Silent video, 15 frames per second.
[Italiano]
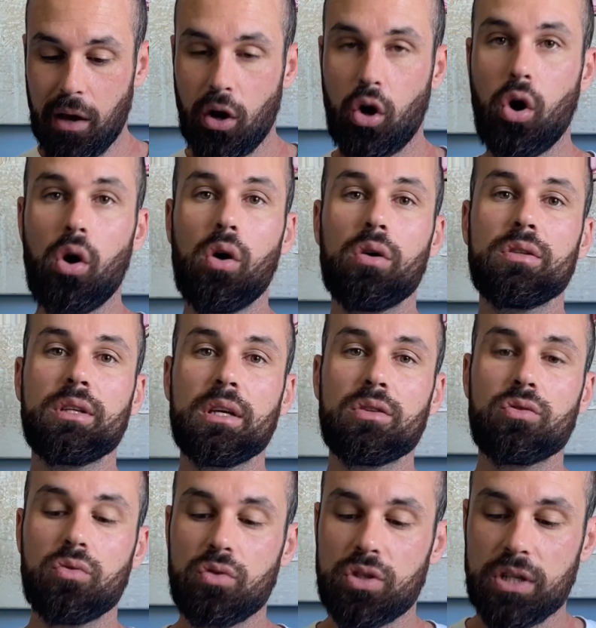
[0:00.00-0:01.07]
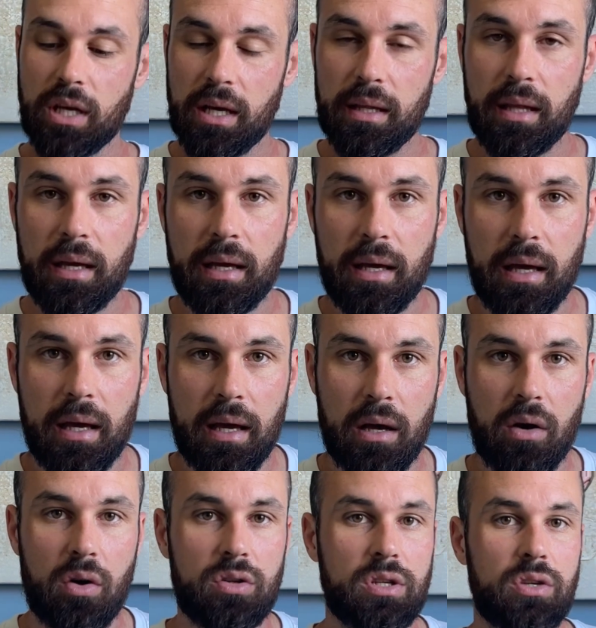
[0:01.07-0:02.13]
Cosa succede e
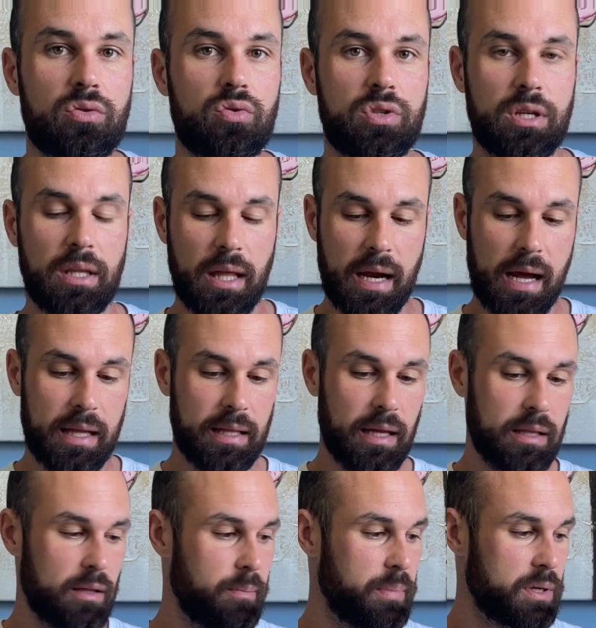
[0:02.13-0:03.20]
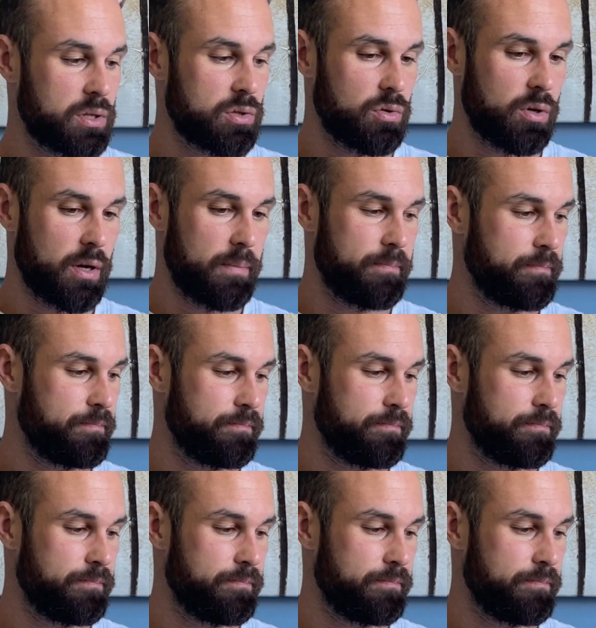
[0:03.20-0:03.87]
cosa succederà a tante persone?